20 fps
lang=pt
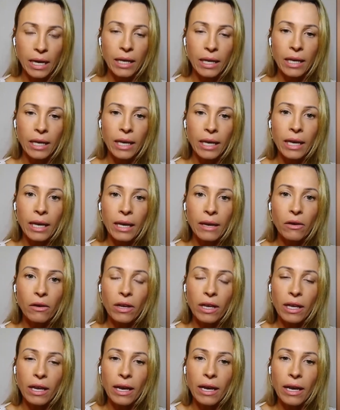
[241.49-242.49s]
Que
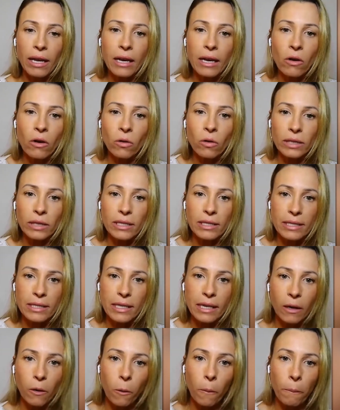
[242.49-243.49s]
que que
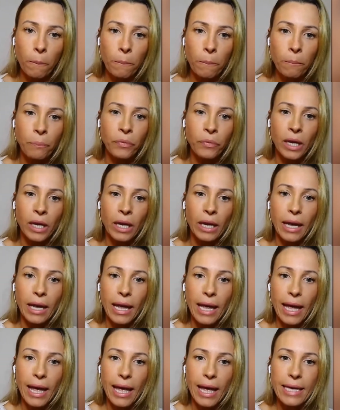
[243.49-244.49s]
aconteceu?
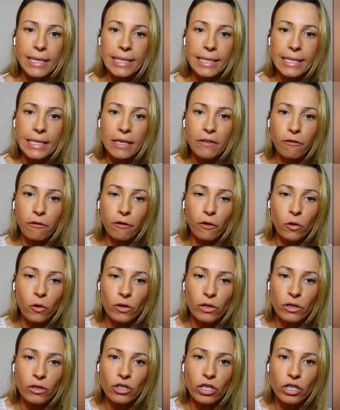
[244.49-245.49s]
Esse
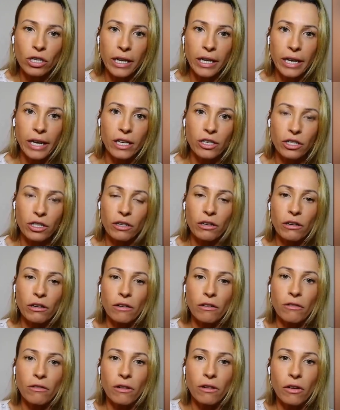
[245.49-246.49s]
fluxo de leite
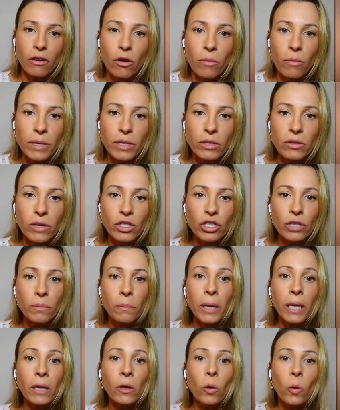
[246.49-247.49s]
começou a
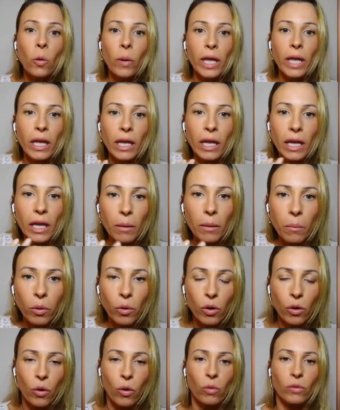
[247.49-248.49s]
diminuir
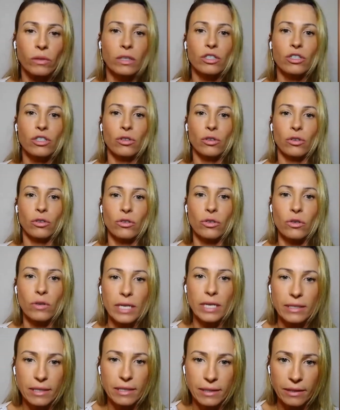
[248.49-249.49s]
por conta de todo
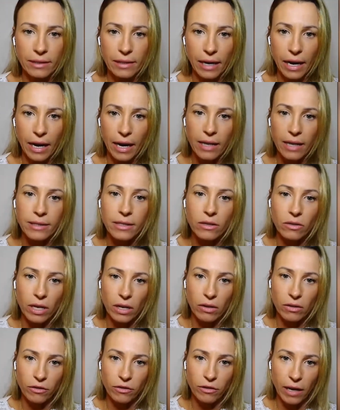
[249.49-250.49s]
esse estresse. Eu
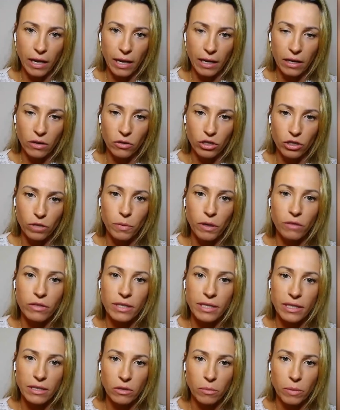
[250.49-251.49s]
quero falar aqui hoje para
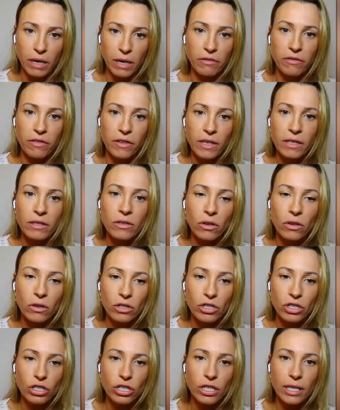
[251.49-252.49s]
você sobre a
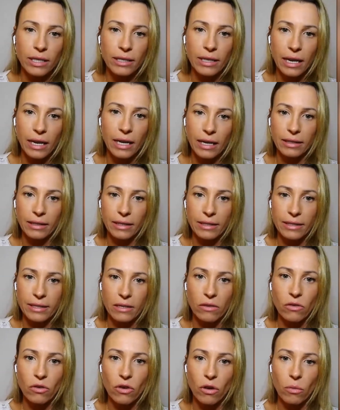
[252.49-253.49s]
fisiologia da
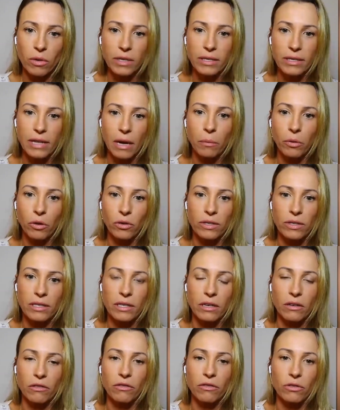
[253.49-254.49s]
lactação, como que se dá a
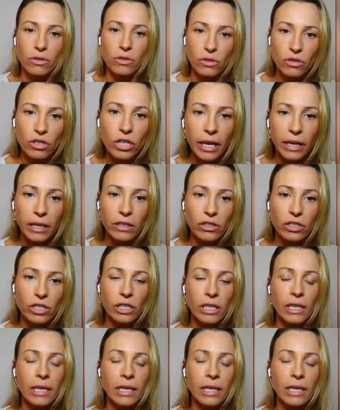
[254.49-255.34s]
produção e fluxo de leite.